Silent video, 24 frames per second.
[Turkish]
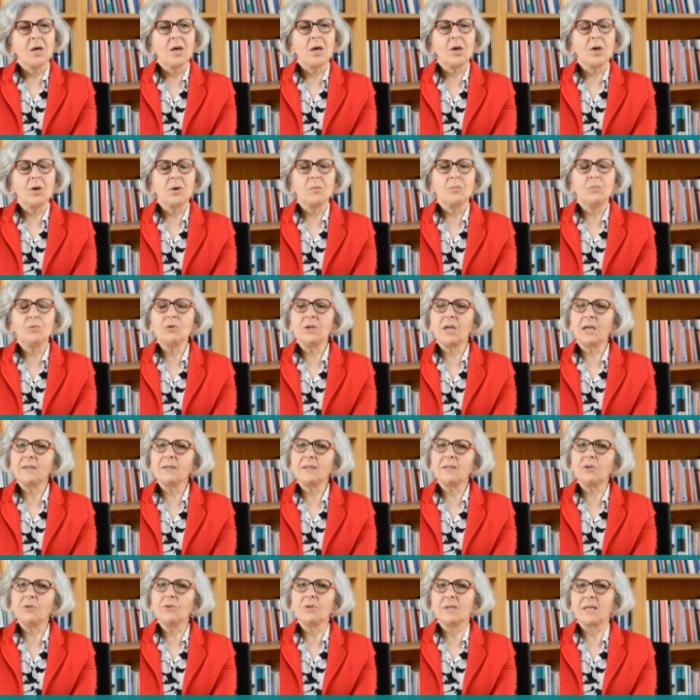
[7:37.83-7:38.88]
E,
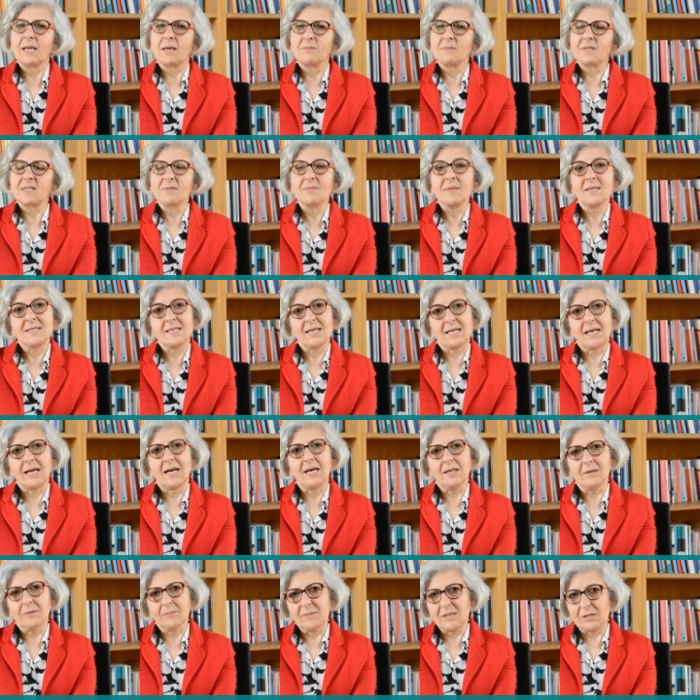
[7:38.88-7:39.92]
bunlardan en önemlisi
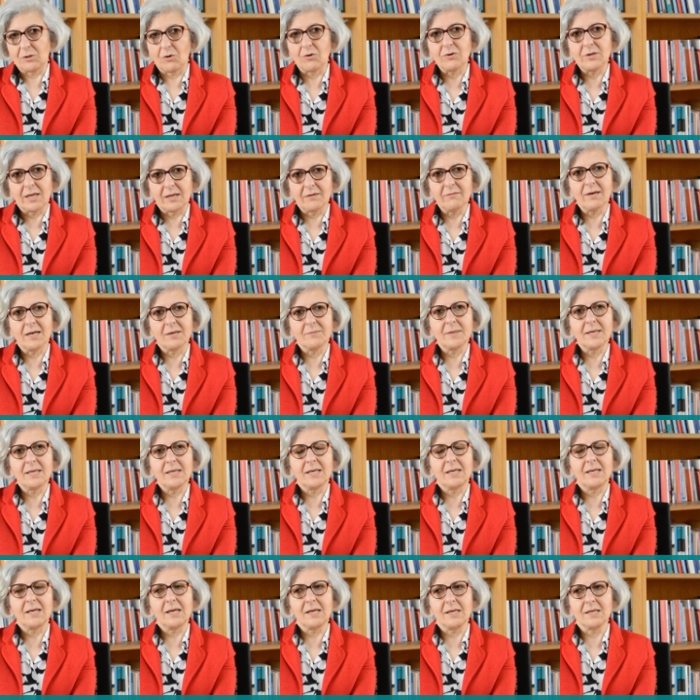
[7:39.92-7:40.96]
mesela bir örnek vermek
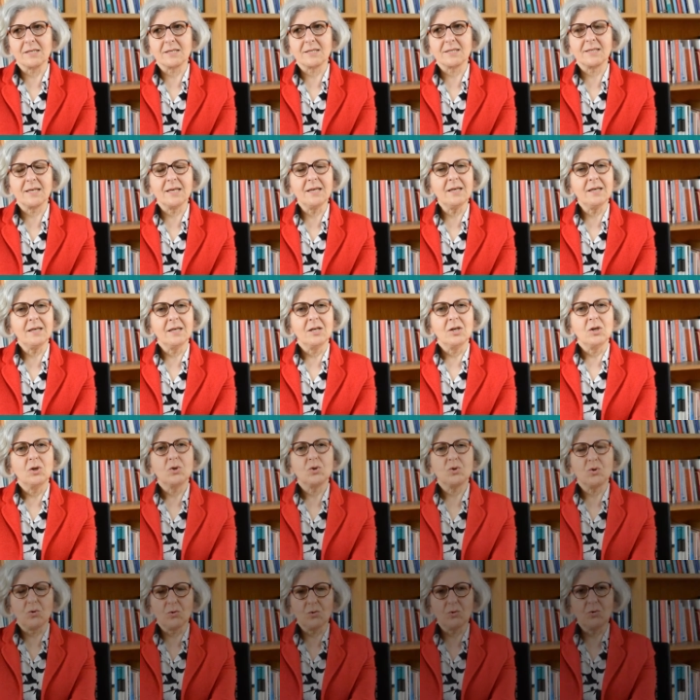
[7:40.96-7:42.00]
gerekirse son